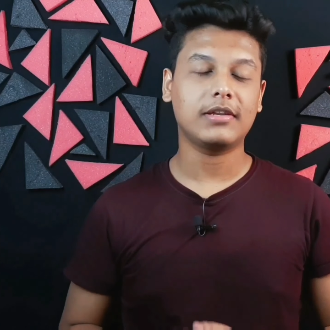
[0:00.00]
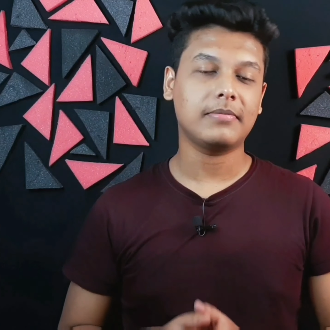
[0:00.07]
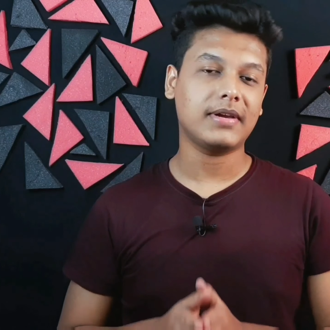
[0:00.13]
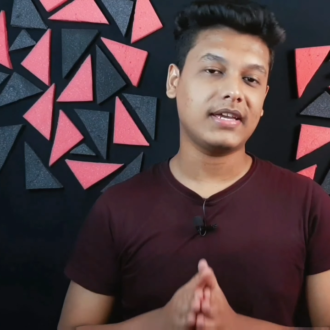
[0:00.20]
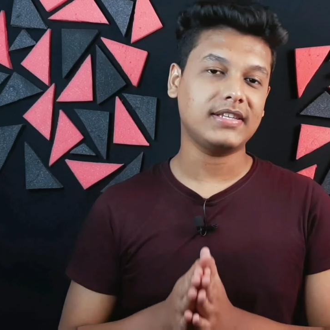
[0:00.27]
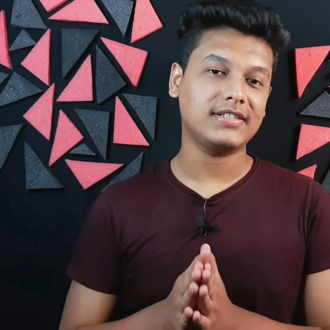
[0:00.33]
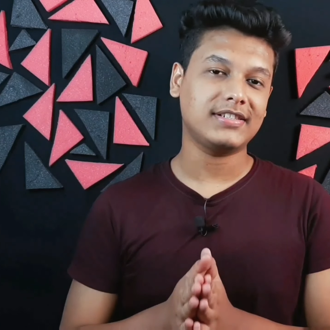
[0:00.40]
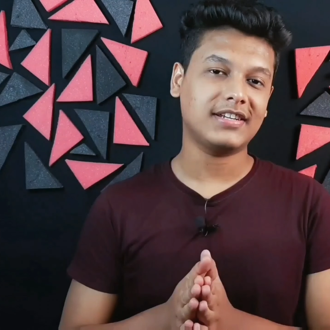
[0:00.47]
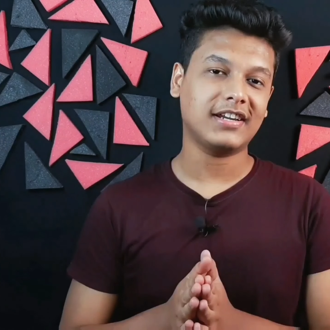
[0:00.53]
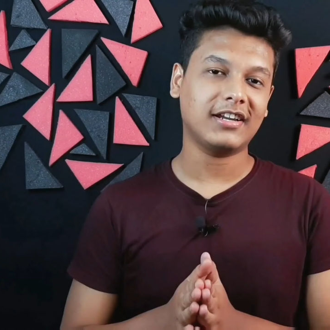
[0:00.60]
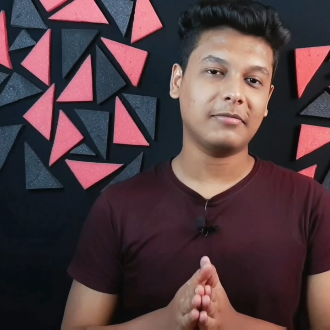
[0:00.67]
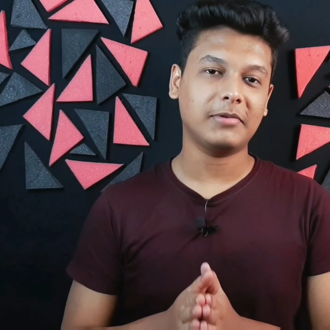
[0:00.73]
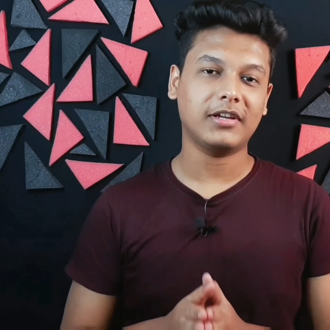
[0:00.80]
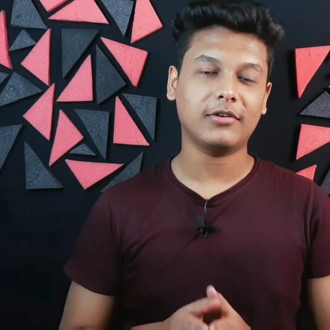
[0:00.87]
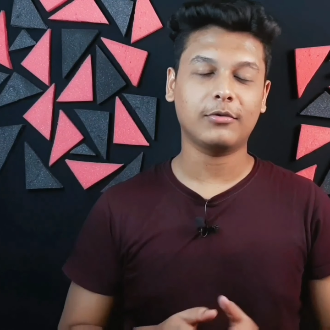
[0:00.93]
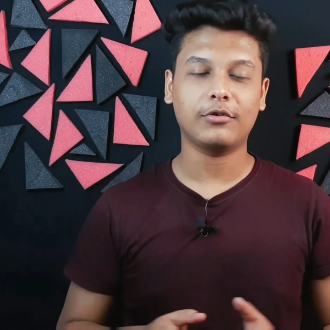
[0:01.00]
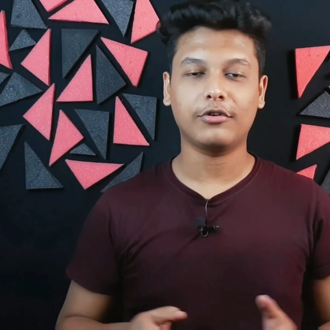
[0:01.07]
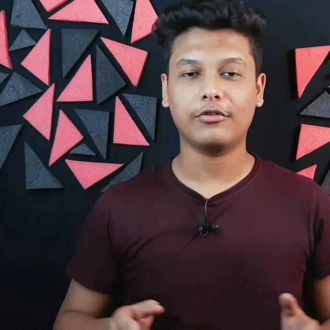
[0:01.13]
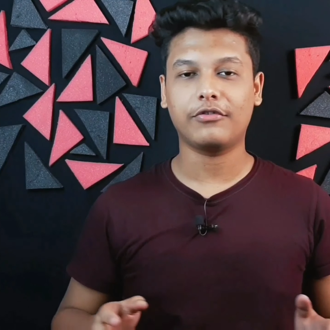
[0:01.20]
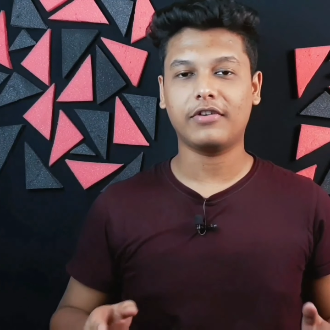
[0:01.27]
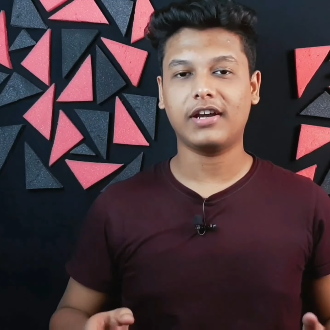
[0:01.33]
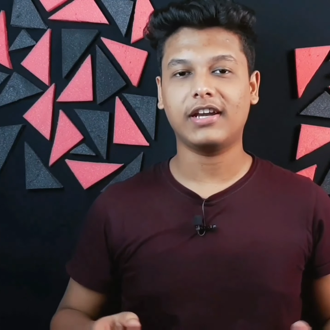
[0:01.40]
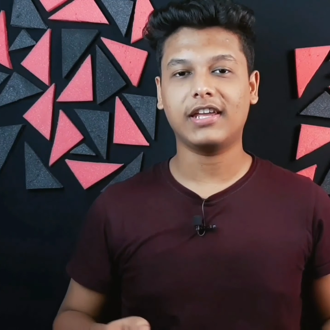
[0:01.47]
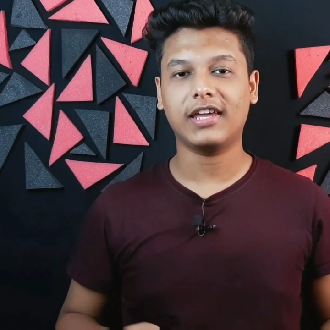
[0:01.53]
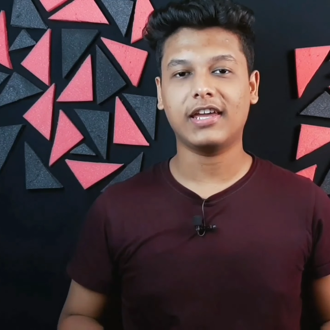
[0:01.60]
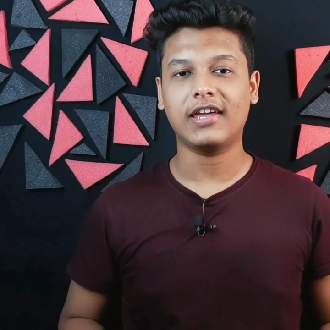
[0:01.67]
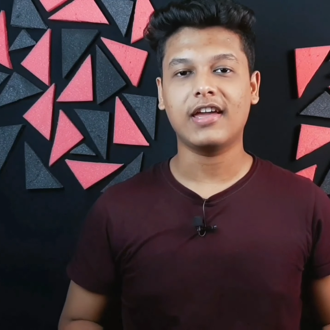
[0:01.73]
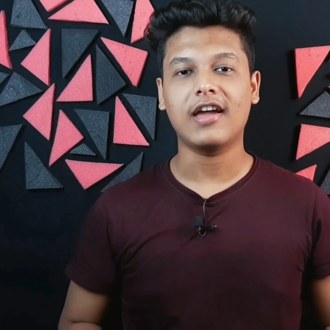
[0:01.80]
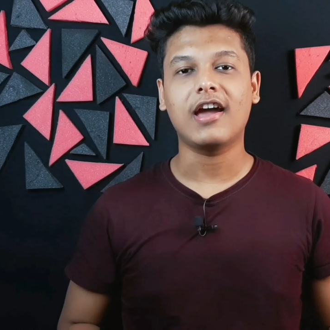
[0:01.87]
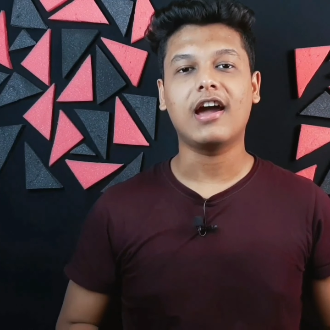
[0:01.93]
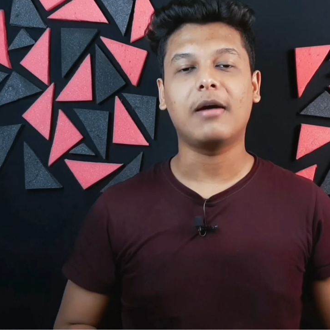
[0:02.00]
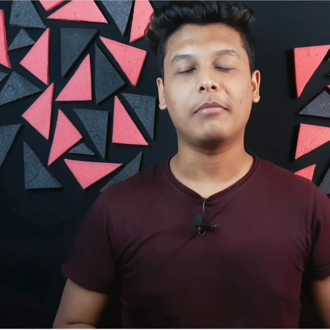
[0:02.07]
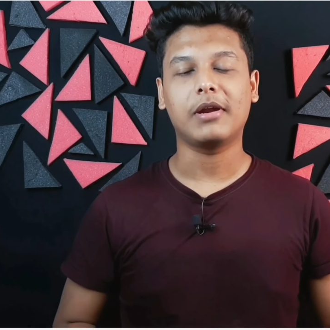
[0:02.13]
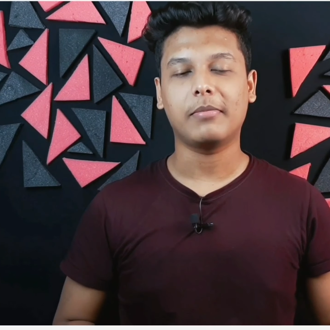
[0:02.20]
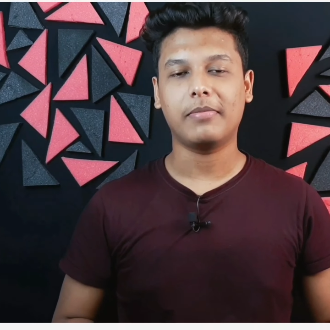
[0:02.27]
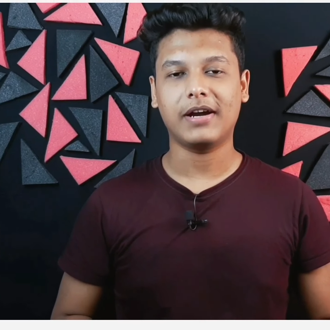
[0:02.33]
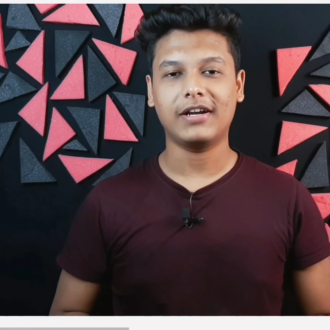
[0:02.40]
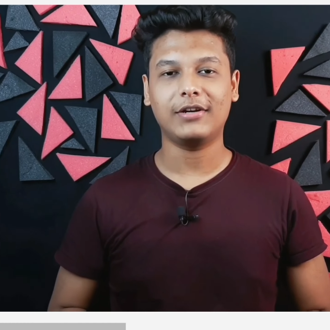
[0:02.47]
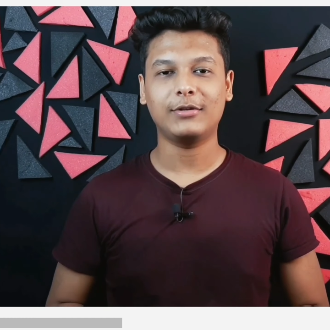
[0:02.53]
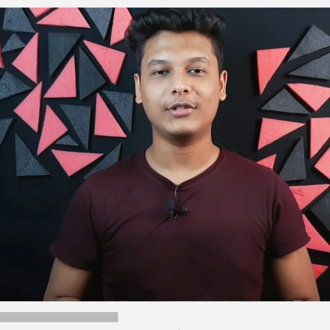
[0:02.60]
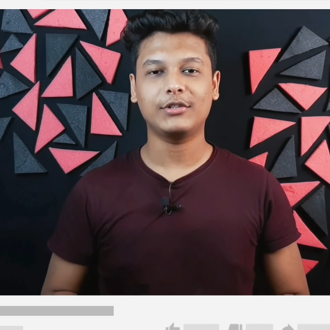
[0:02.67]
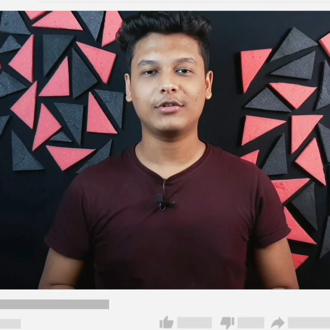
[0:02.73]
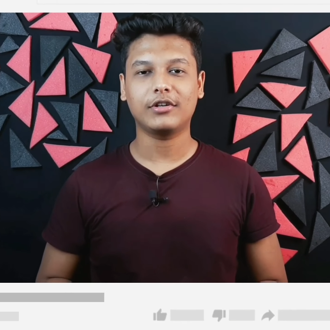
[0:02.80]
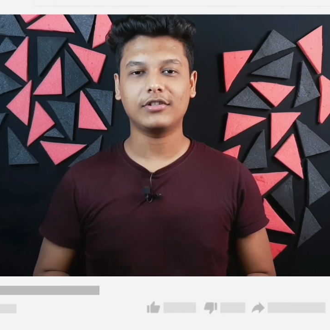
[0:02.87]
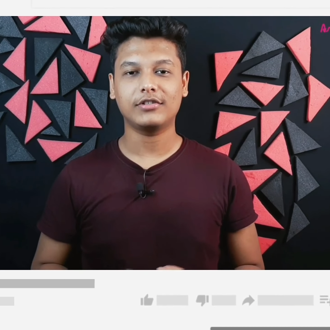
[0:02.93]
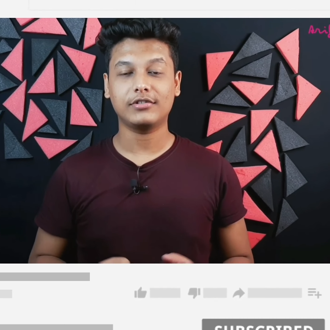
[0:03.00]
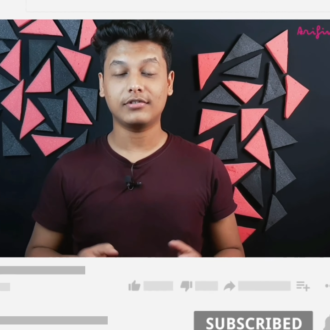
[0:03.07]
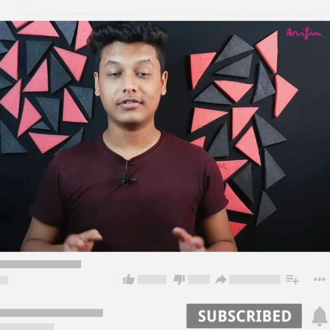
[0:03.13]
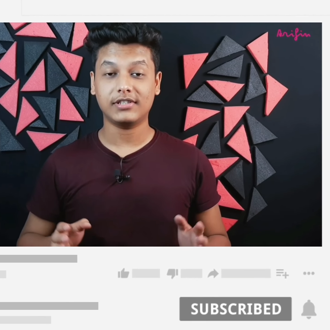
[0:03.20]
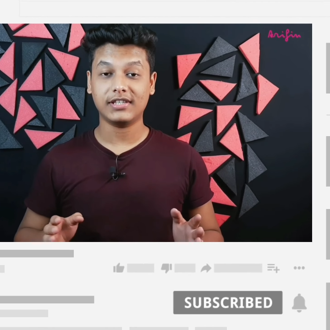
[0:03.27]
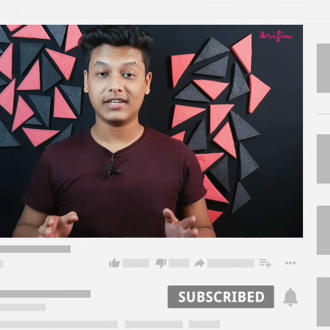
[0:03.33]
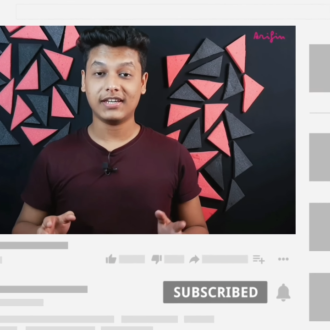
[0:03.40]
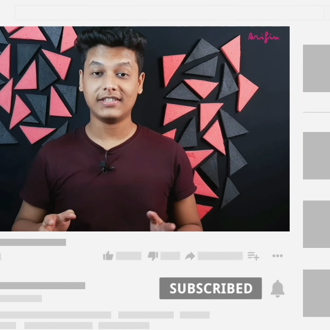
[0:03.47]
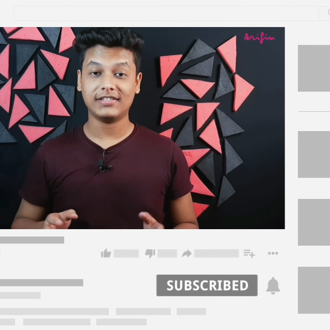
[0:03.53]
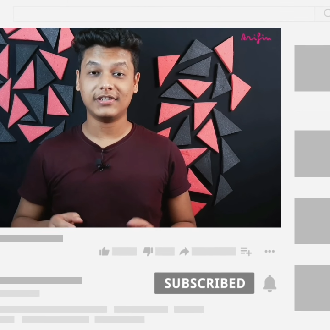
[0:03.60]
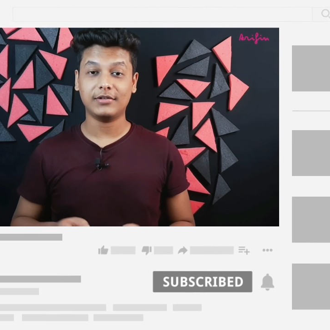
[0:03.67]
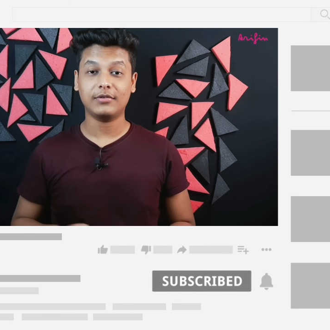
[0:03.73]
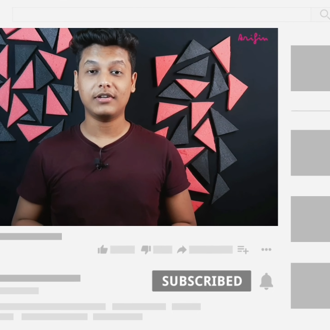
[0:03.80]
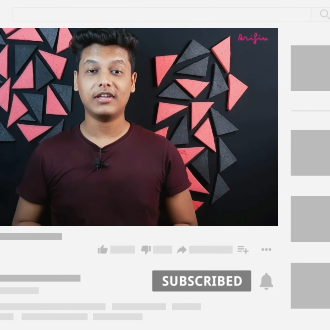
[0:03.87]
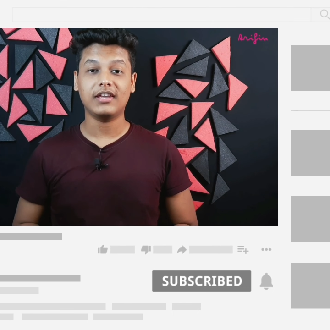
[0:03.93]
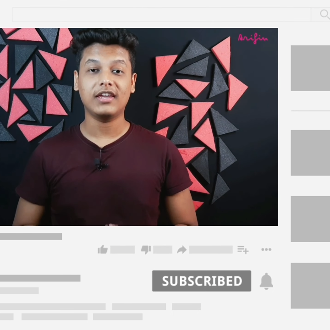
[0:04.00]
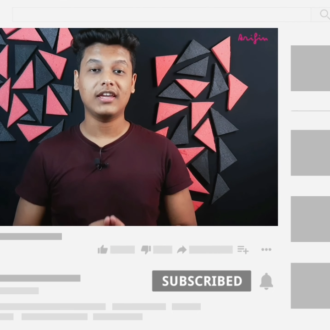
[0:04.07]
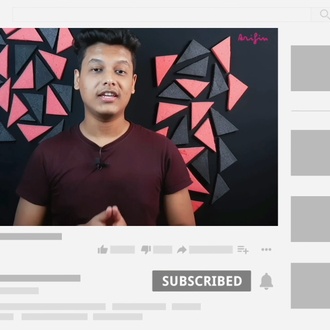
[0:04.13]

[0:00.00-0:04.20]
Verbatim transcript: কিংবা ইনস্টাগ্রামের কোনো ফ্রেন্ডকে আমরা বার্থডে উইশ করার জন্য যে কাজটি করি